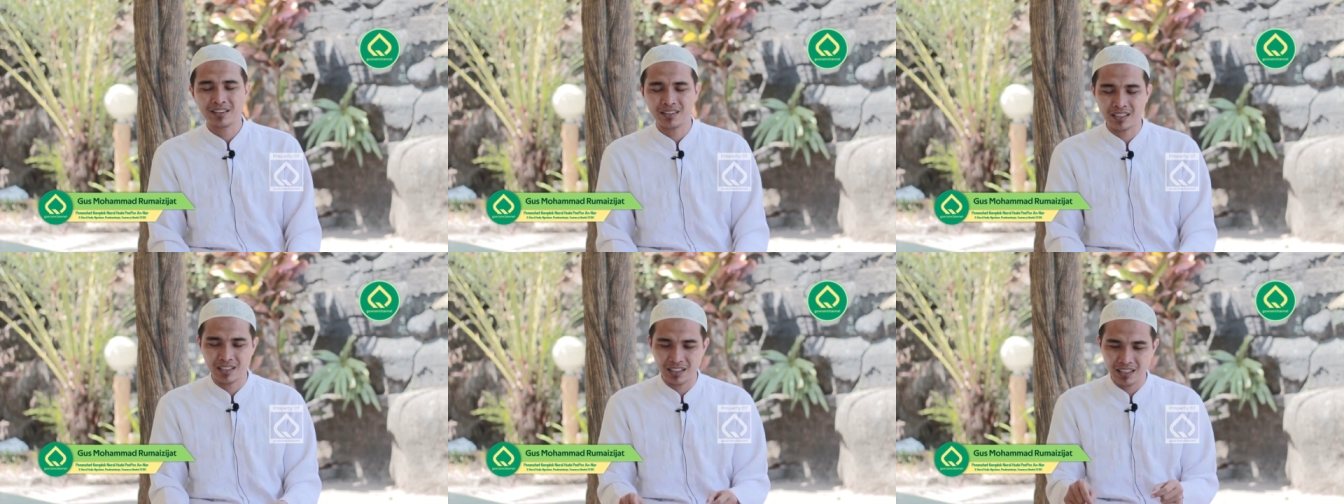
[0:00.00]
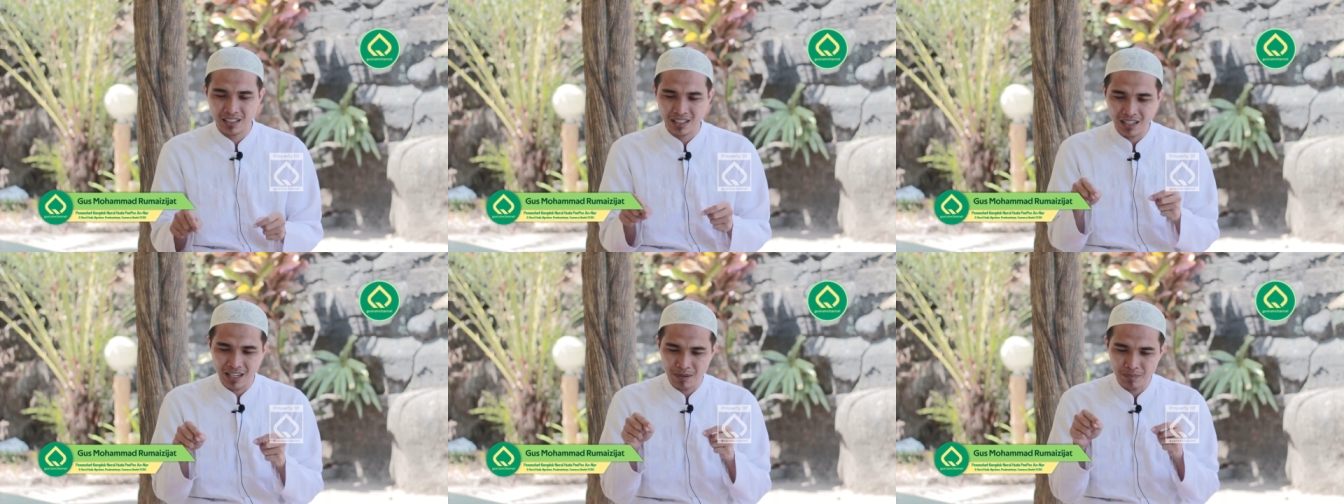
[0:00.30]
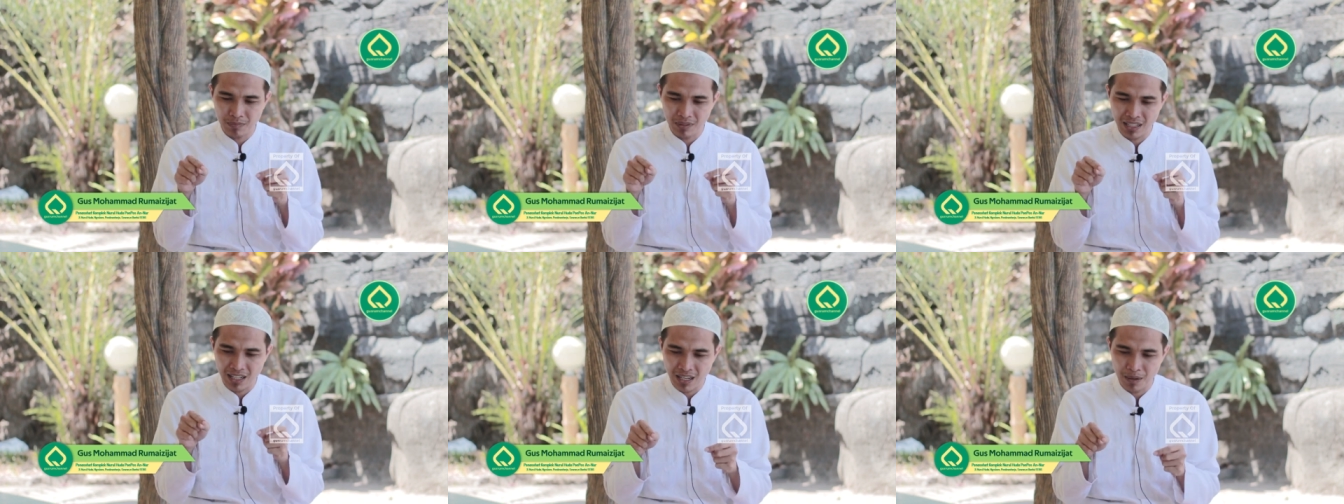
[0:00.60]

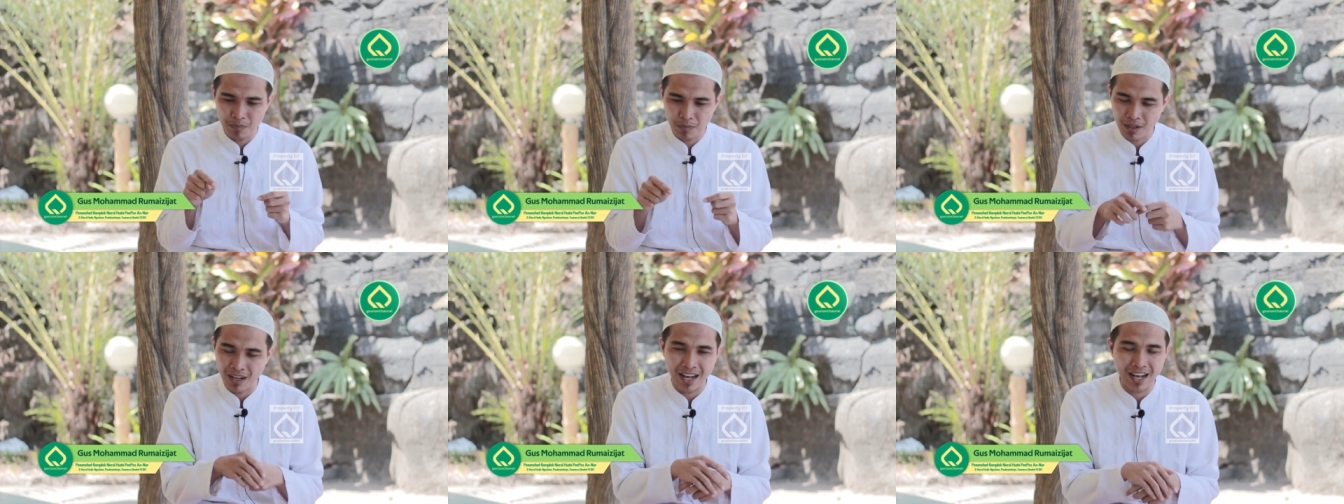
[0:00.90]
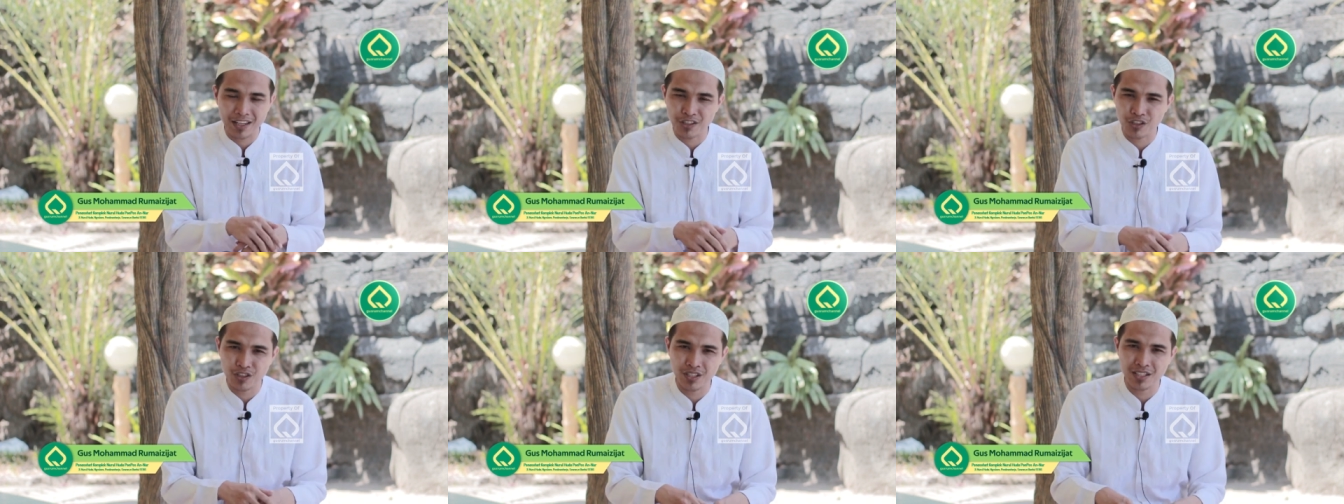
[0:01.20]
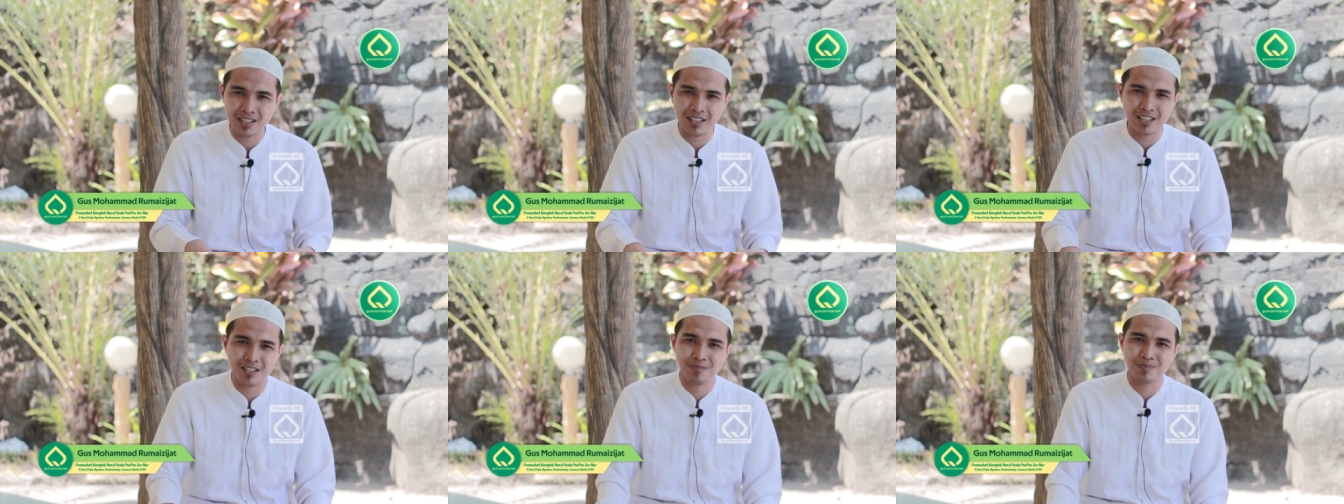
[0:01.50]
tenggelam dalam
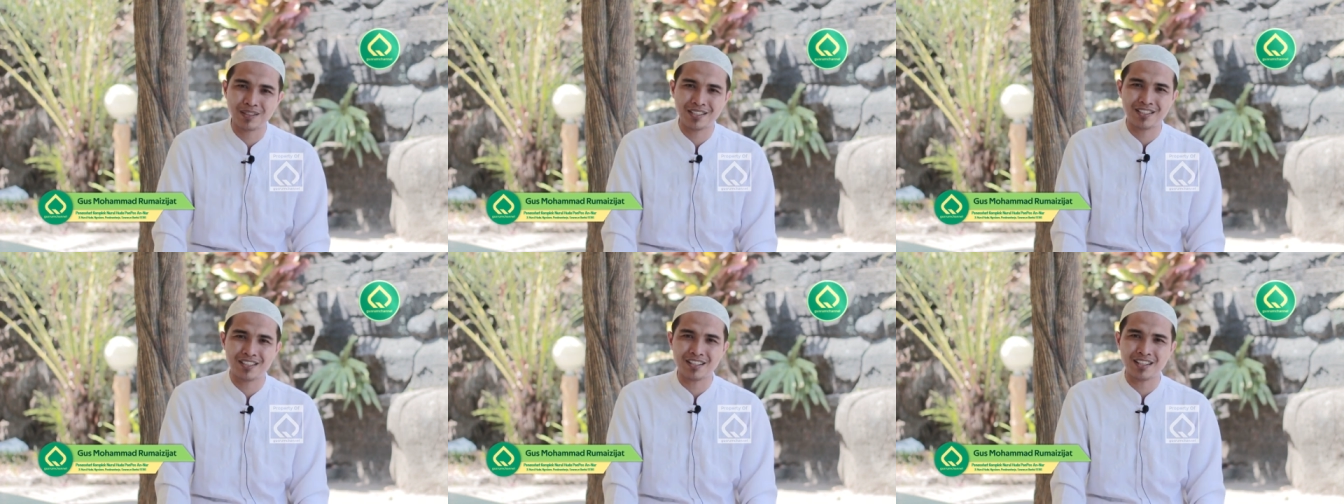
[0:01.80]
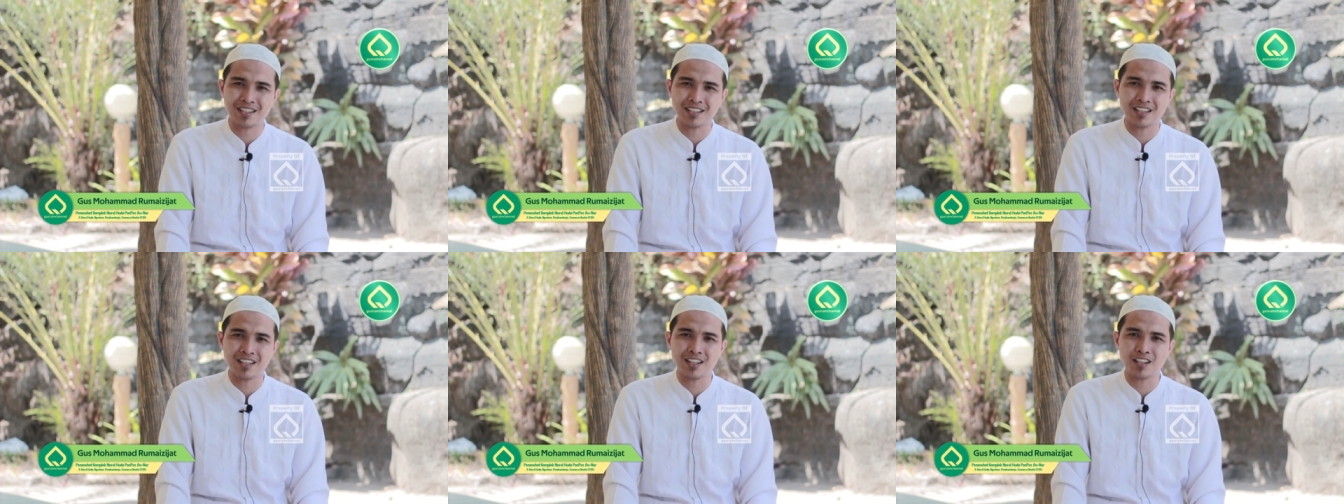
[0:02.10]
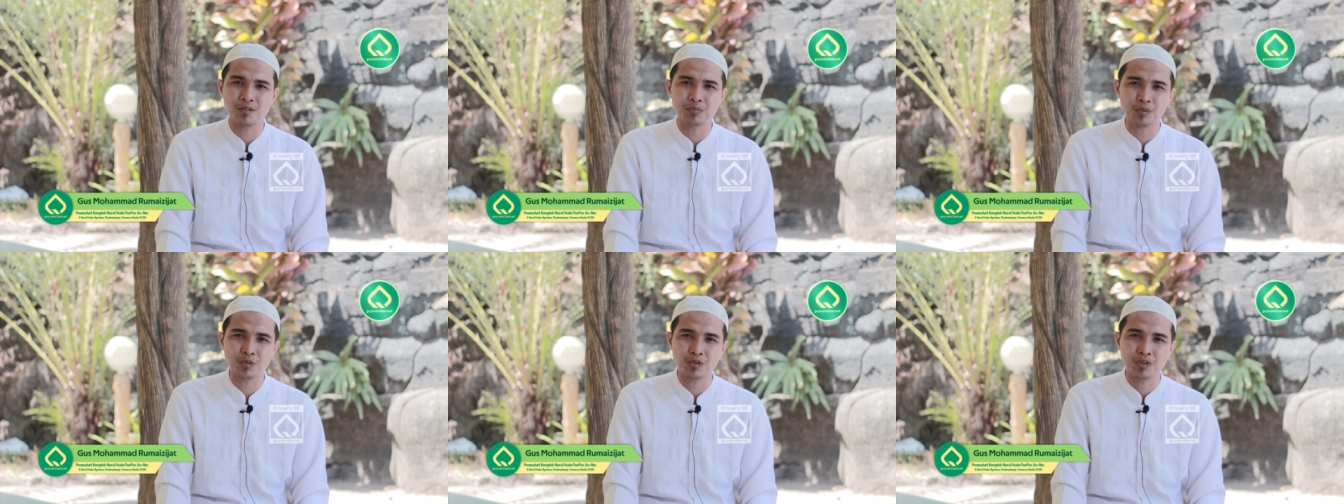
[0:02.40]
keasikan mencari
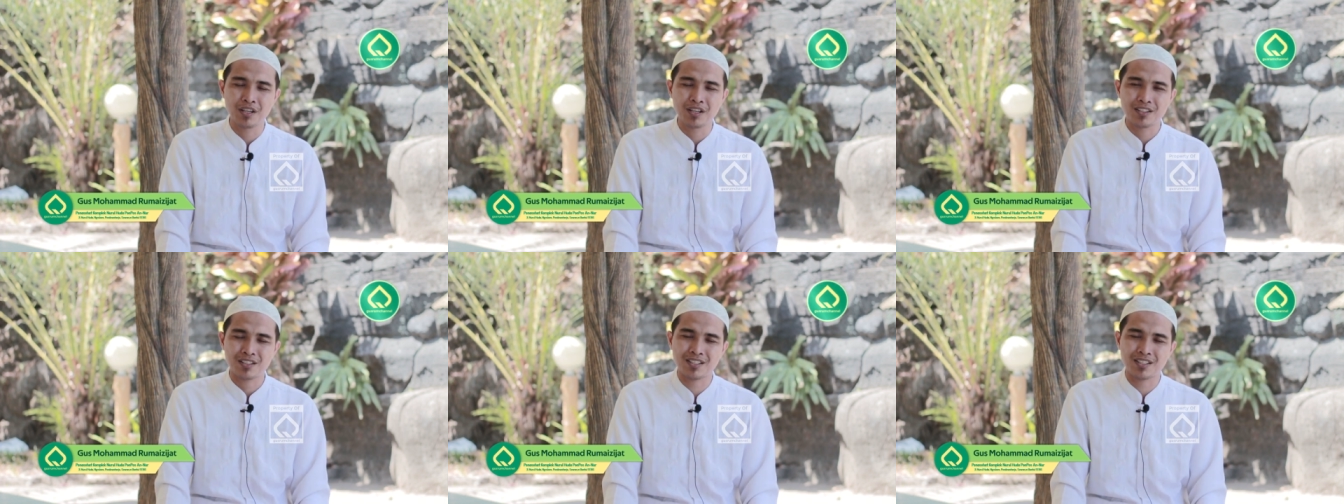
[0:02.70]
ilmu,